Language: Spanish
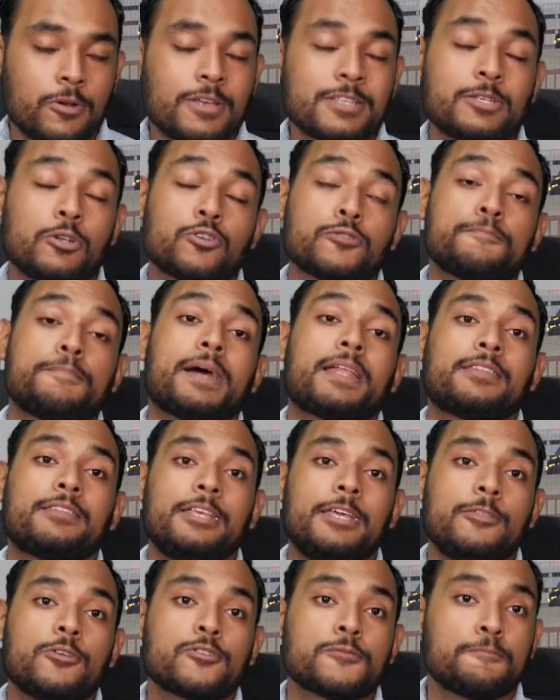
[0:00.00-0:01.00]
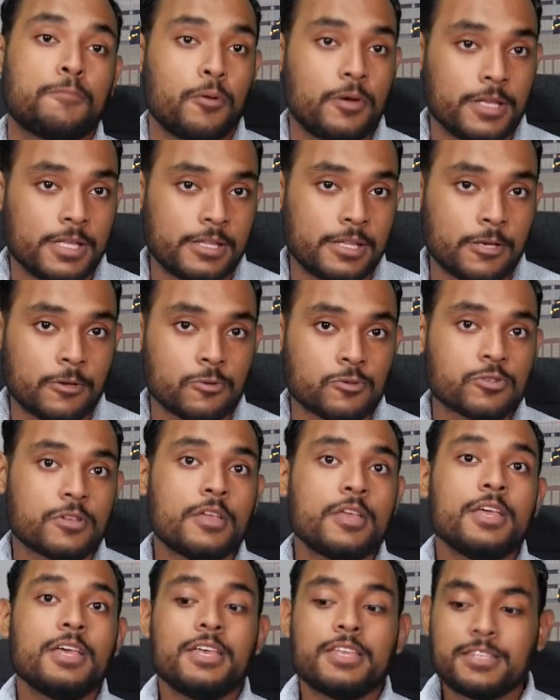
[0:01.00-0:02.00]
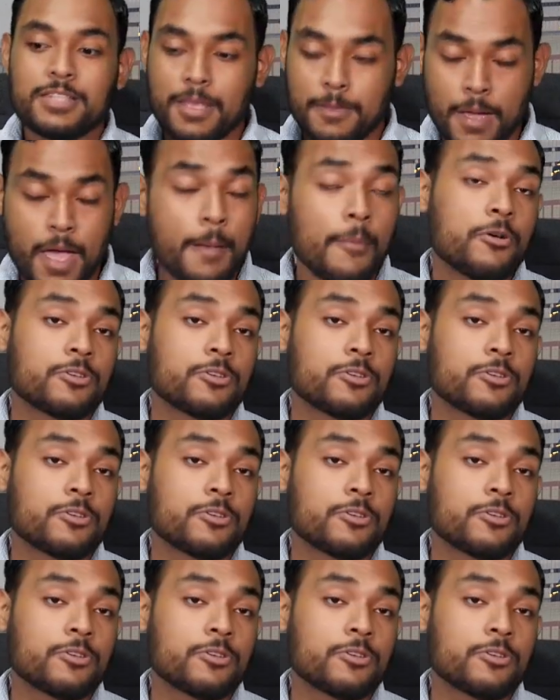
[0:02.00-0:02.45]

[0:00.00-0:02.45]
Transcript: de los partidos políticos. Debemos